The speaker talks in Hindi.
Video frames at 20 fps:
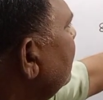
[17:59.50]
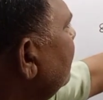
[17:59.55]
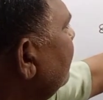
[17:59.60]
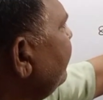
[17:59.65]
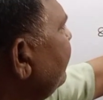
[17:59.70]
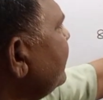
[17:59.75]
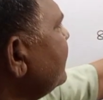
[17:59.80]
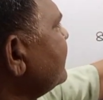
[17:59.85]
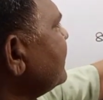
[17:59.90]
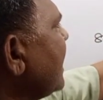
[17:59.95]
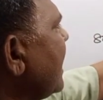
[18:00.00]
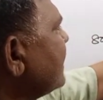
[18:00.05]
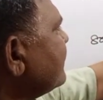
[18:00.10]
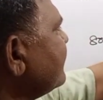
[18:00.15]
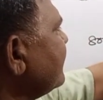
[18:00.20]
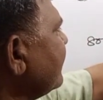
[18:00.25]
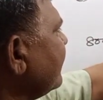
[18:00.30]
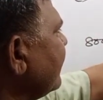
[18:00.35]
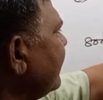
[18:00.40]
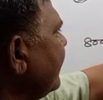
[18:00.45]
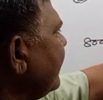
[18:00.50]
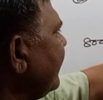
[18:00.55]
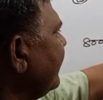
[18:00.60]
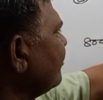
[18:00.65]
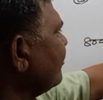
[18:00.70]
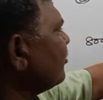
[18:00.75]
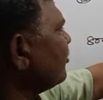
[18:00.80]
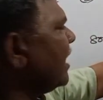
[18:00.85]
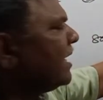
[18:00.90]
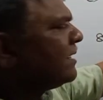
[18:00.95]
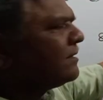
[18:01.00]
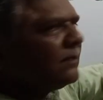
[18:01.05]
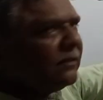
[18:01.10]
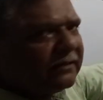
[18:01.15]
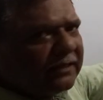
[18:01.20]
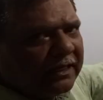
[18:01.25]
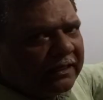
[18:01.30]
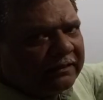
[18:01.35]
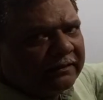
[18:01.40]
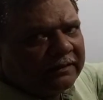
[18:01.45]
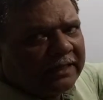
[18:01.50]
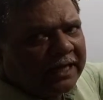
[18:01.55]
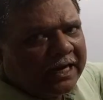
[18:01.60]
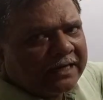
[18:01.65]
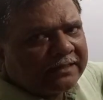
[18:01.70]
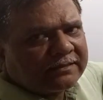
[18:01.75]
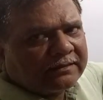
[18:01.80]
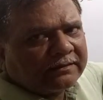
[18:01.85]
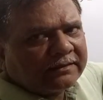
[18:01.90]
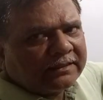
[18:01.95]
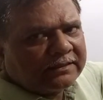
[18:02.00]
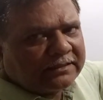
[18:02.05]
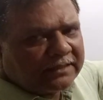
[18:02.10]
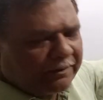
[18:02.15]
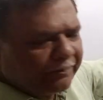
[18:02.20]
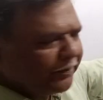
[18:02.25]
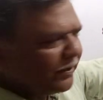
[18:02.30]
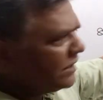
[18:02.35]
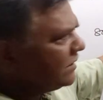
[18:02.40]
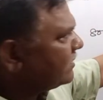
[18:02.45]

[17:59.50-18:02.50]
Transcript: फिर सात से करेंगे तो आठ सता आठ सत्य छप्पन